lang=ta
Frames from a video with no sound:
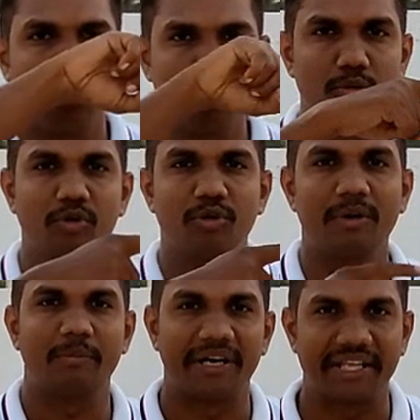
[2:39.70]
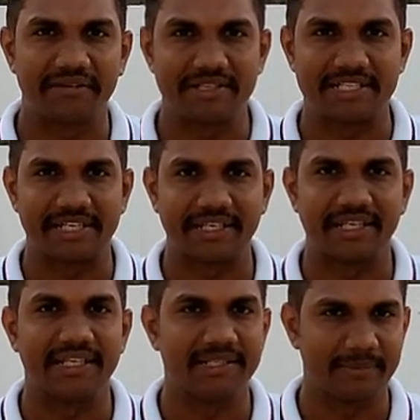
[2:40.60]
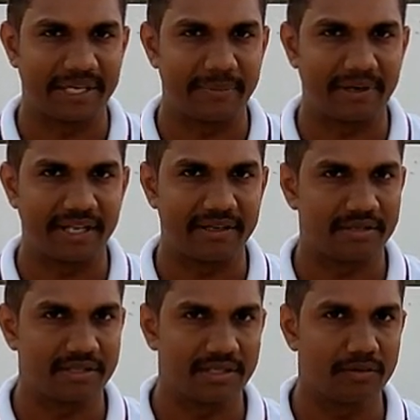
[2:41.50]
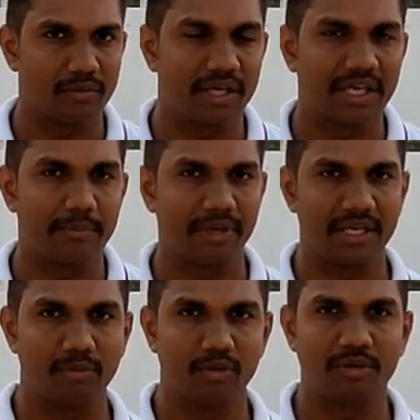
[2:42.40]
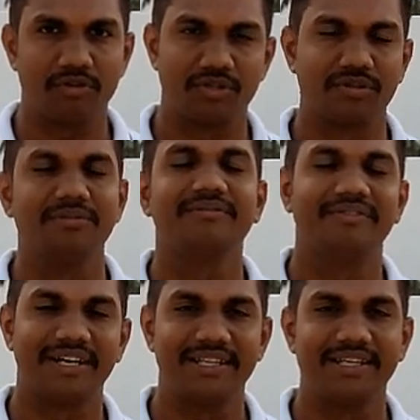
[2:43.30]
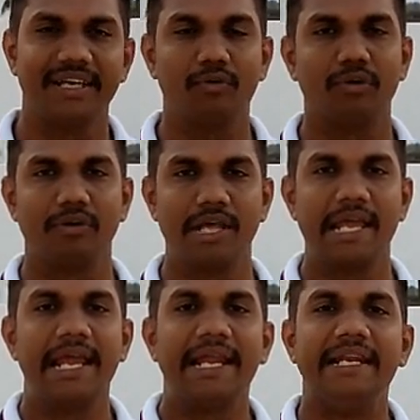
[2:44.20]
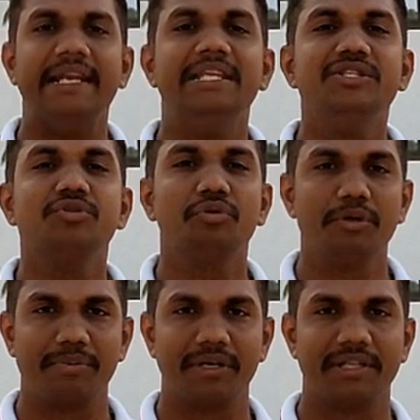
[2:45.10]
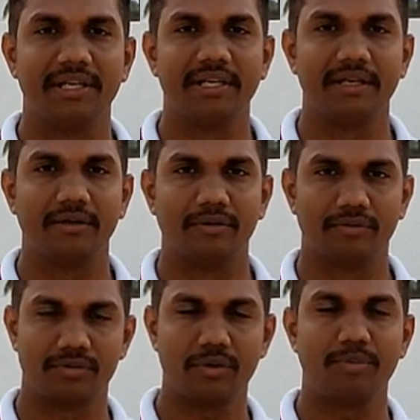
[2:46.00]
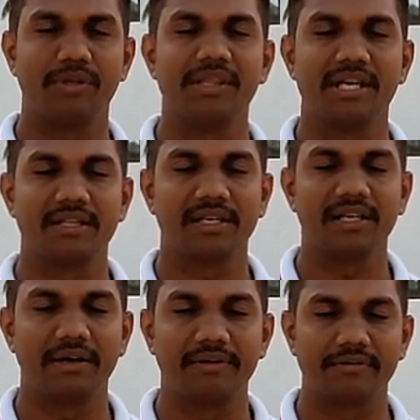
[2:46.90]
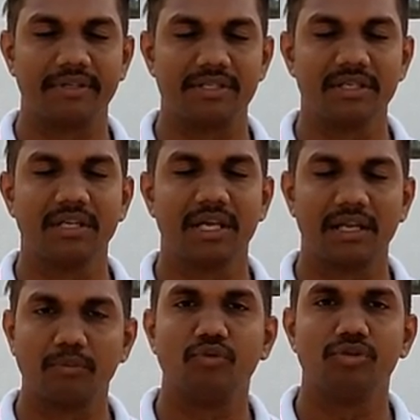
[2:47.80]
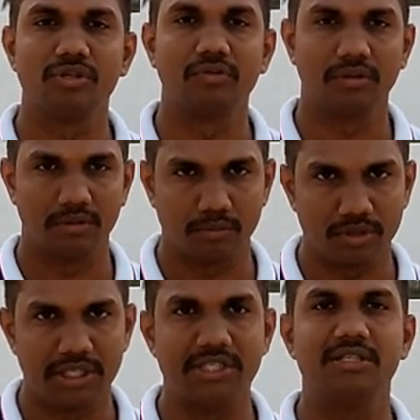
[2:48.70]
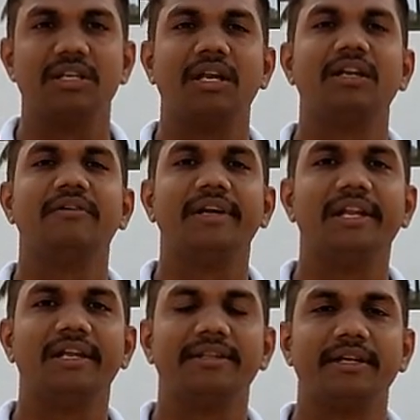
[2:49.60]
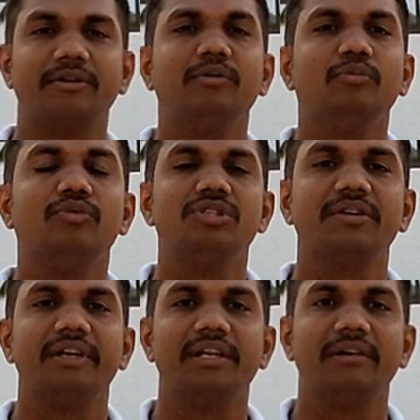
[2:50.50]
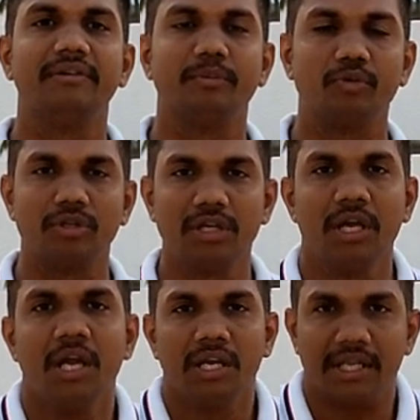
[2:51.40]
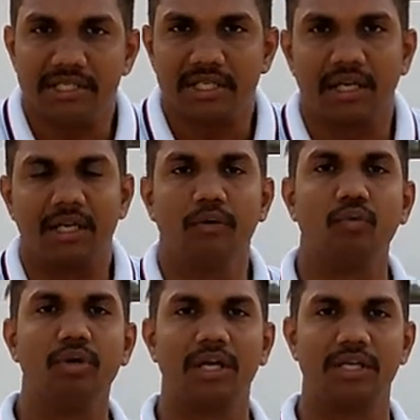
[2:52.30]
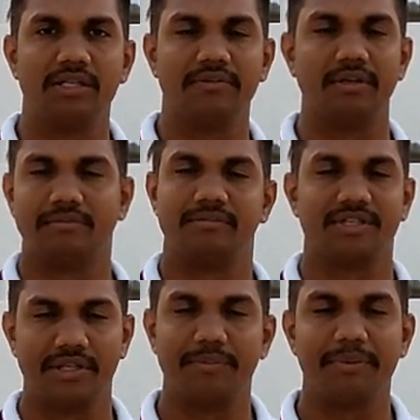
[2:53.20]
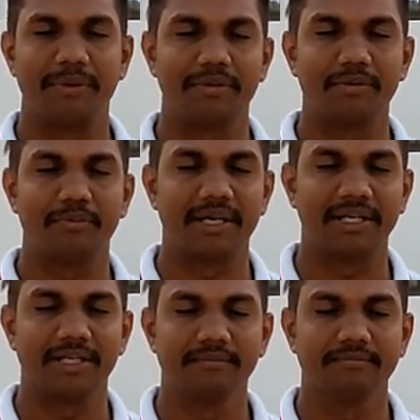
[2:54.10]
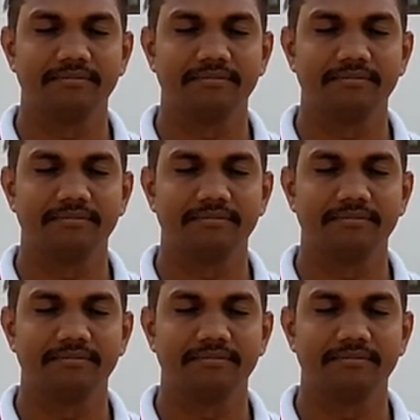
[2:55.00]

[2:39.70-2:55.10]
உள்முகமாக மடக்கி வச்சிடுறீங்க இந்த மாதிரி மடக்கி வச்சு உள்ளங்கை மேல் முகமாக வச்சுக்கணும் வலது கை உங்களோட நெஞ்சு குழி பகுதியில் இருக்கணும் ஸோ இப்போ இந்த இடத்துல கவனம் வச்சு நல்லா மூச்சை உள்ள எழுக்கும்போது நெஞ்சு நல்லா வெளியில் தள்ளணும் மூச்சை வெளியில் விடும்போது நெஞ்சை நல்லா உள்ளே அழுத்தி வைக்கணும் ஸோ இதை எப்படி பண்ணணும்னு பாருங்கள்